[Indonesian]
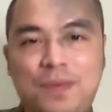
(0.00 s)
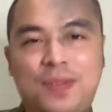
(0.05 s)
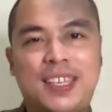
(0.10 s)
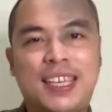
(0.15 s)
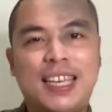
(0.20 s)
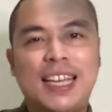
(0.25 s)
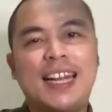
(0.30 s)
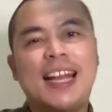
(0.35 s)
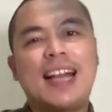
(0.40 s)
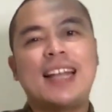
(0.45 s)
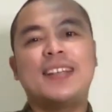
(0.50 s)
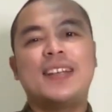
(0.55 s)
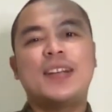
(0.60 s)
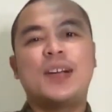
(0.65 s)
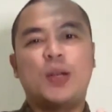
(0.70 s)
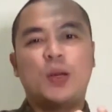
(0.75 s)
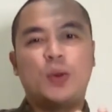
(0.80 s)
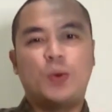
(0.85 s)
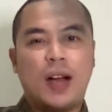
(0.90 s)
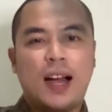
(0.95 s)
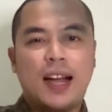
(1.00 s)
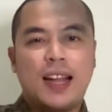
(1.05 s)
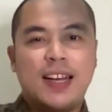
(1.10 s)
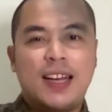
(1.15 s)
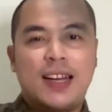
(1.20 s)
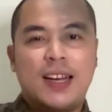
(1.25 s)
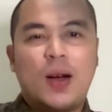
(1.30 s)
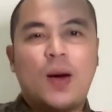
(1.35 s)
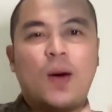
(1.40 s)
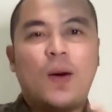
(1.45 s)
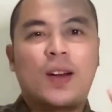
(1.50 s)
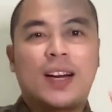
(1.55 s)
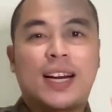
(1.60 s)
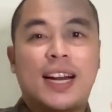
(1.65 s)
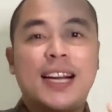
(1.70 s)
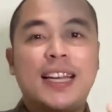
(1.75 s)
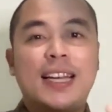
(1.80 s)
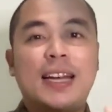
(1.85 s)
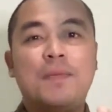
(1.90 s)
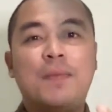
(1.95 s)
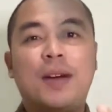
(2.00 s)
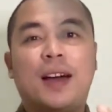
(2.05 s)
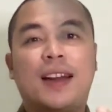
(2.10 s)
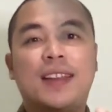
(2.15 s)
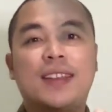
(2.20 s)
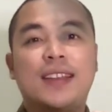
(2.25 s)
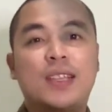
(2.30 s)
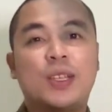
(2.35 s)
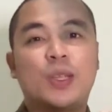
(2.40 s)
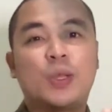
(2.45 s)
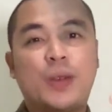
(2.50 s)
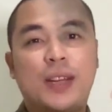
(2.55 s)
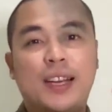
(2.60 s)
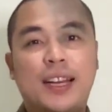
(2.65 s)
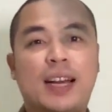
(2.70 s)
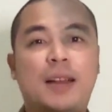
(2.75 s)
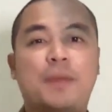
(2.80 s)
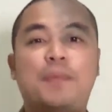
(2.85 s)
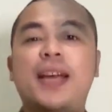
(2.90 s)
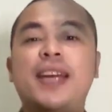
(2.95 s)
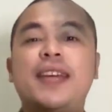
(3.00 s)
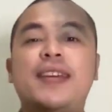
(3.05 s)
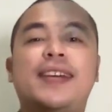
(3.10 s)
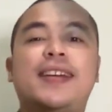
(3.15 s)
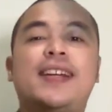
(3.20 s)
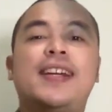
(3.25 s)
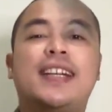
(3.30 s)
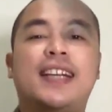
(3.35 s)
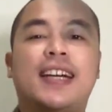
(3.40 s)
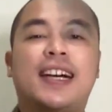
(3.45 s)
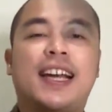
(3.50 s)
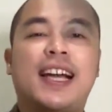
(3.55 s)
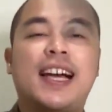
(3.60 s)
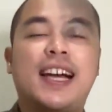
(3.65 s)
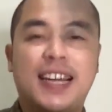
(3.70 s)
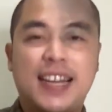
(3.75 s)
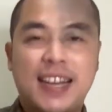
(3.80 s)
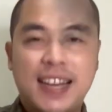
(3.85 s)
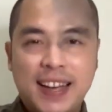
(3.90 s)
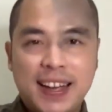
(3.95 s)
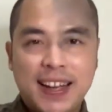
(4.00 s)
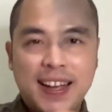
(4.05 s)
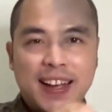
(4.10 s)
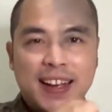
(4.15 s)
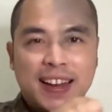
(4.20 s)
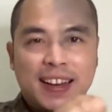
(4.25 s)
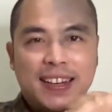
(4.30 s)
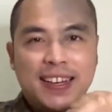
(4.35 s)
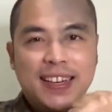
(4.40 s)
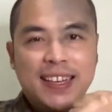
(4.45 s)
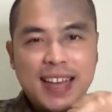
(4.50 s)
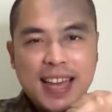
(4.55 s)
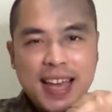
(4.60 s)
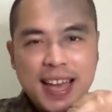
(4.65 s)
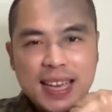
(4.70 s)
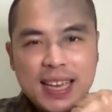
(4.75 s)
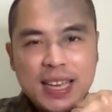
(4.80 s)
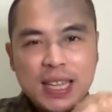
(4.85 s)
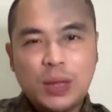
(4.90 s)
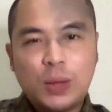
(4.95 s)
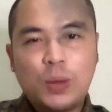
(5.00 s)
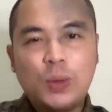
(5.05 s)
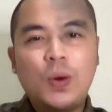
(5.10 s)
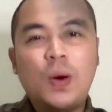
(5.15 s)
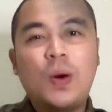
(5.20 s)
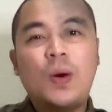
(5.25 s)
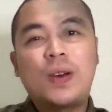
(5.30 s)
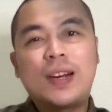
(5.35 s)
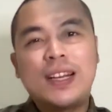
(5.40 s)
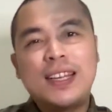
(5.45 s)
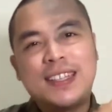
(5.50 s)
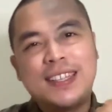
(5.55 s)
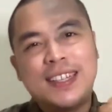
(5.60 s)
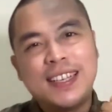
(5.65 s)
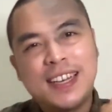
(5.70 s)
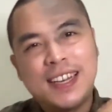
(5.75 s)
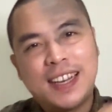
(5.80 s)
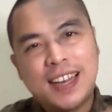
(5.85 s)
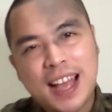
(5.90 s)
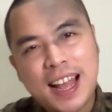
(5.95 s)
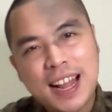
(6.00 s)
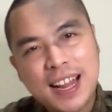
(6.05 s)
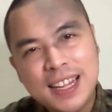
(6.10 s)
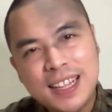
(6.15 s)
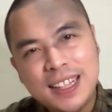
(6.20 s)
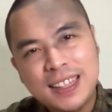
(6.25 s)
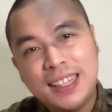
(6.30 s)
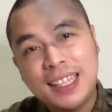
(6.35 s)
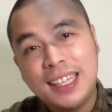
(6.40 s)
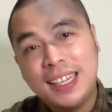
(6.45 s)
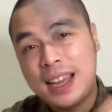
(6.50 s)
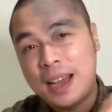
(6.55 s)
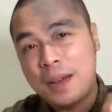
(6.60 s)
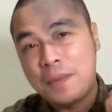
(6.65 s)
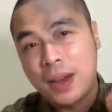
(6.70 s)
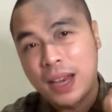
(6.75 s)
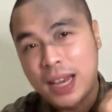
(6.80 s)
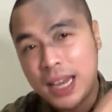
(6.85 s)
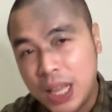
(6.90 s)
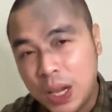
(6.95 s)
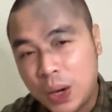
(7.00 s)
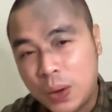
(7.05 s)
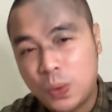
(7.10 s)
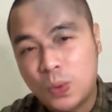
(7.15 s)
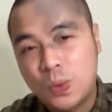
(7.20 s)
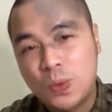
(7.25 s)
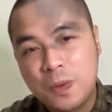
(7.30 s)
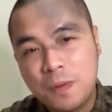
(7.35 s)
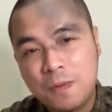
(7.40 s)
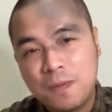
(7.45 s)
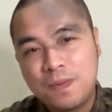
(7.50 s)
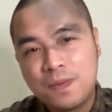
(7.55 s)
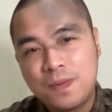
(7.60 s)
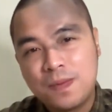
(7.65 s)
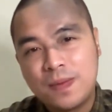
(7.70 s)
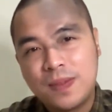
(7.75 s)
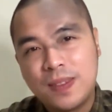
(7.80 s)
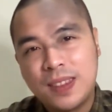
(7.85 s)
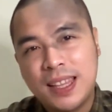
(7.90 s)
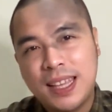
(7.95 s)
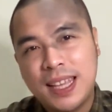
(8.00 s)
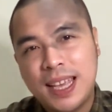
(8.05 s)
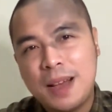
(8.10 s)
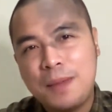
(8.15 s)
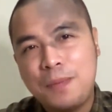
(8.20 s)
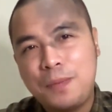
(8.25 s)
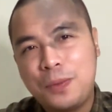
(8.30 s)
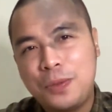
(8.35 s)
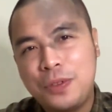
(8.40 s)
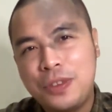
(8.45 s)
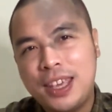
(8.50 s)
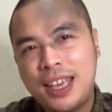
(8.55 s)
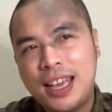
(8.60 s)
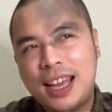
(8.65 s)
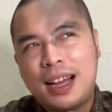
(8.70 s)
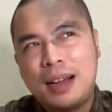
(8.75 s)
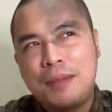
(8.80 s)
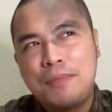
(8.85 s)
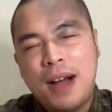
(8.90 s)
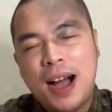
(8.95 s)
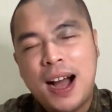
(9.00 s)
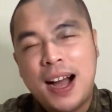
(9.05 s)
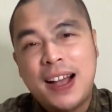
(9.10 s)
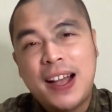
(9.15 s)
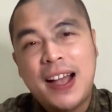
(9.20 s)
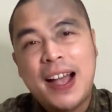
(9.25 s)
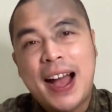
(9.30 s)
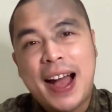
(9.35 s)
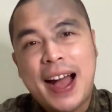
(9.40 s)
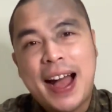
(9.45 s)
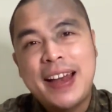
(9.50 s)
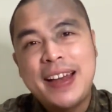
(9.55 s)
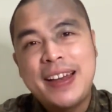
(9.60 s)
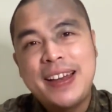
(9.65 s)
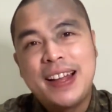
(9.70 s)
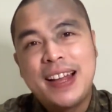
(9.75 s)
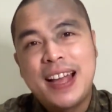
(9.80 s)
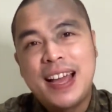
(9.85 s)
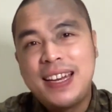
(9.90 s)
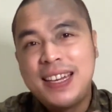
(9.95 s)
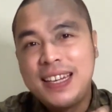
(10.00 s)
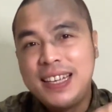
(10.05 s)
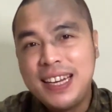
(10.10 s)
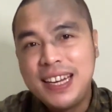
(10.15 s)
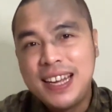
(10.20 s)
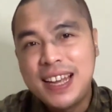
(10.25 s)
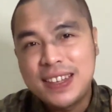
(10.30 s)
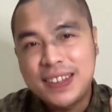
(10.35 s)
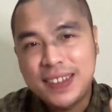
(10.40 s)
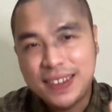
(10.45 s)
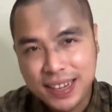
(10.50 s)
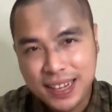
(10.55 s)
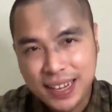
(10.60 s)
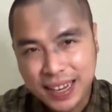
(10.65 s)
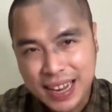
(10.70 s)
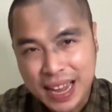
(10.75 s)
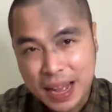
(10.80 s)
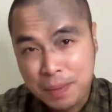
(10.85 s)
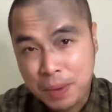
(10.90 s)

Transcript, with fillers: Ciri khas yang kedua dari orang yang bekerja sesuai dengan passion adalah dia itu orisinal, tidak meniru dia punya kebanggaan dengan dirinya sendiri yang